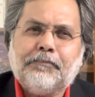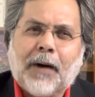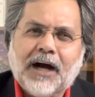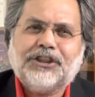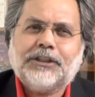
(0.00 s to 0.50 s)

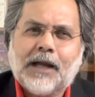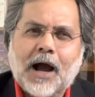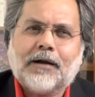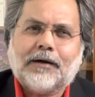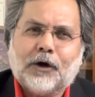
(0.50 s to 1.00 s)
पांच
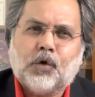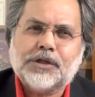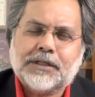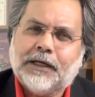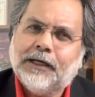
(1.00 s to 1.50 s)
लाख करोड़
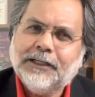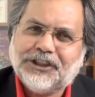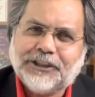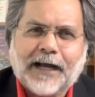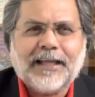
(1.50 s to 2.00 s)
से
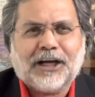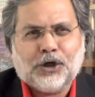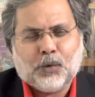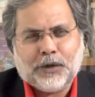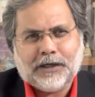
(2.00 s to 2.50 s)
ज्यादा
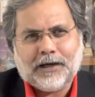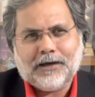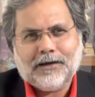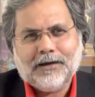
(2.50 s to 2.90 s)
की हुई है